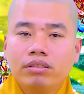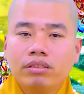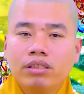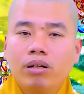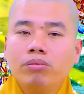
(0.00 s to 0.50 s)

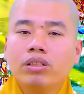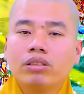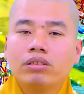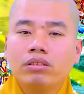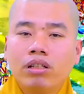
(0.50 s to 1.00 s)
không được
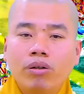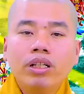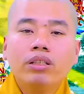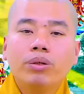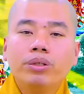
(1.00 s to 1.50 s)
nói
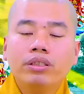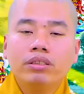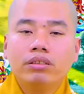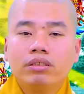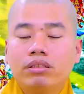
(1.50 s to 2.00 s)
đến tôi
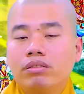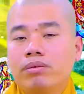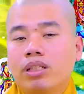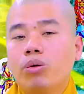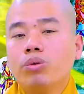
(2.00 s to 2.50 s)

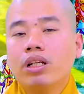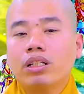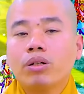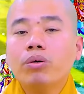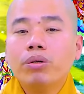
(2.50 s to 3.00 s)
mình tu vậy là
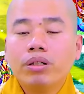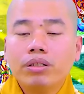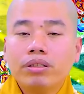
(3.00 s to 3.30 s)
thua